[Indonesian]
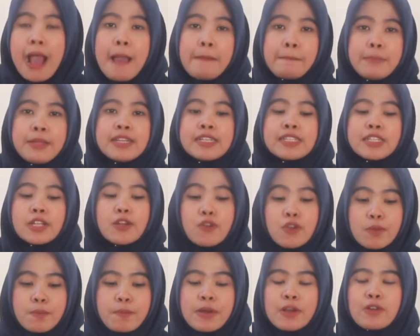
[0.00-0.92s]
Hampir
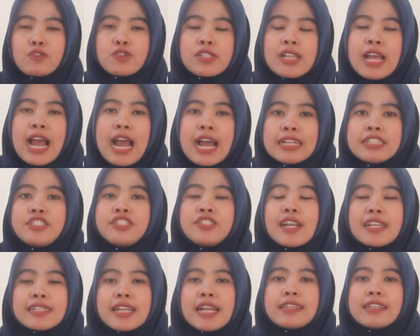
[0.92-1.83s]
seluruh pengusaha
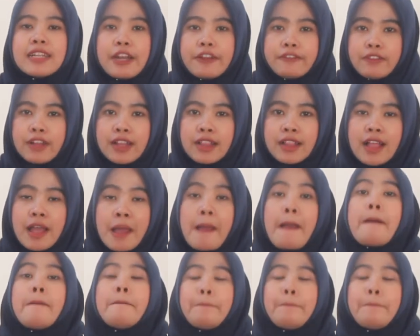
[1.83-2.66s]
jasa travel,